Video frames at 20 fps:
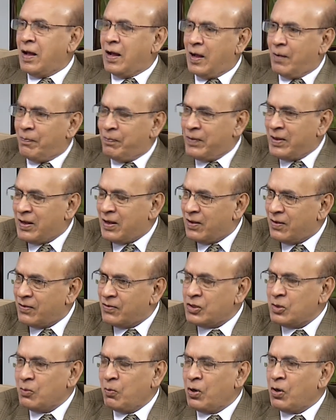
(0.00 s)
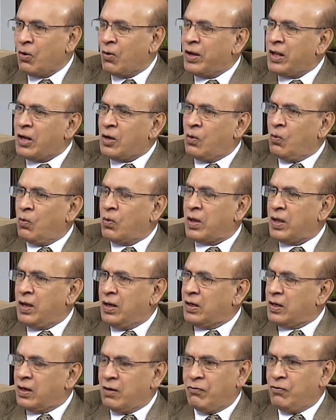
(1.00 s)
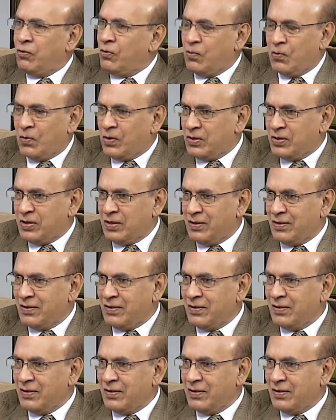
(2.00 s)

আপনারা জীবনে অনেক লোককে ইন্টারভিউ করেছেন